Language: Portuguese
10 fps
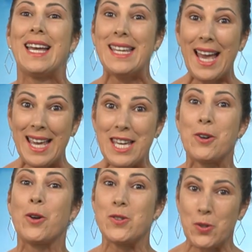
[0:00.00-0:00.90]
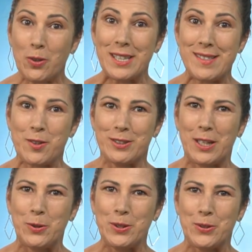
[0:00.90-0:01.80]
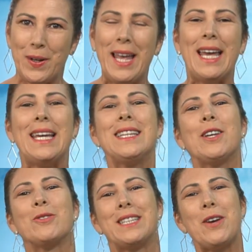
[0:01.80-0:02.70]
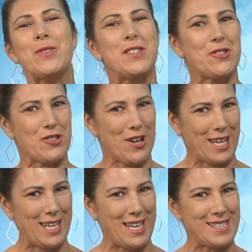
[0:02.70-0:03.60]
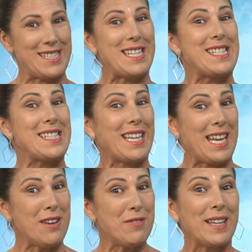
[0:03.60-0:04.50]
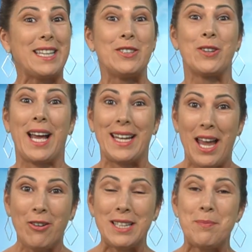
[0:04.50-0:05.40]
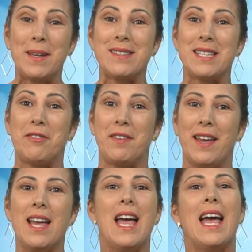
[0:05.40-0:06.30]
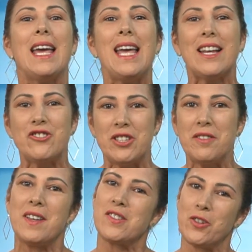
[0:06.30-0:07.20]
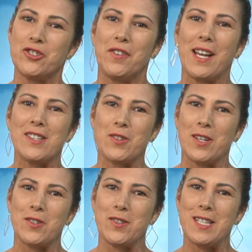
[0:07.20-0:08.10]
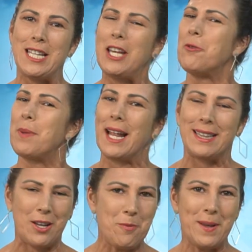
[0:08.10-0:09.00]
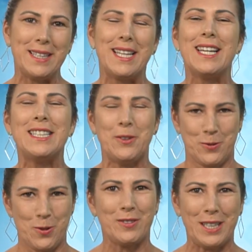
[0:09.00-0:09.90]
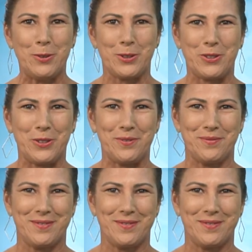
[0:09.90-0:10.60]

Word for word: E aí, gostou desse conteúdo? Então dê o seu joinha, se inscreva aqui no canal da Pix TV e ative as notificações no sininho para não perder nenhum conteúdo.